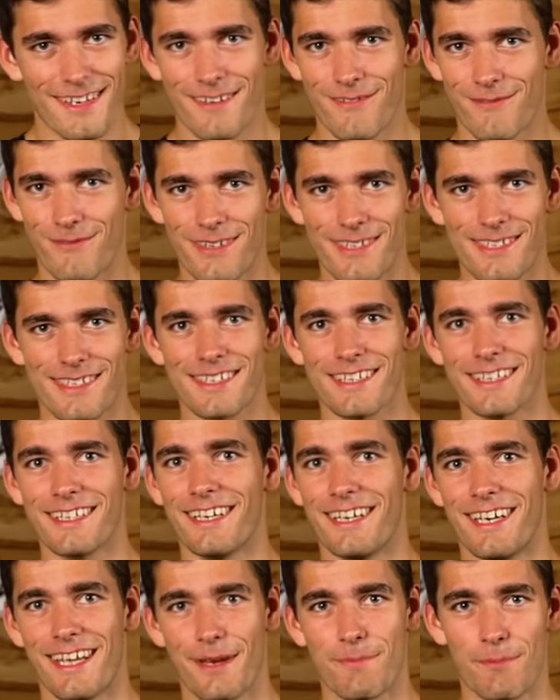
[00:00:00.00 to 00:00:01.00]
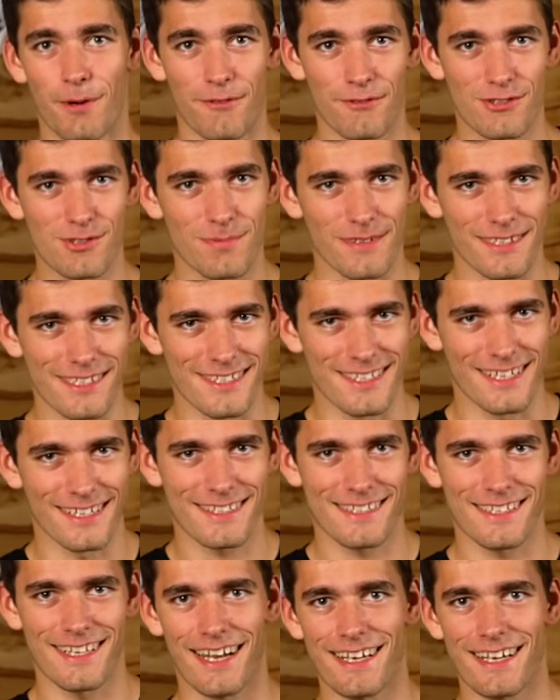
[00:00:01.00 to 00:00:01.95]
wie sie ihr Leben aufs Spiel setzen.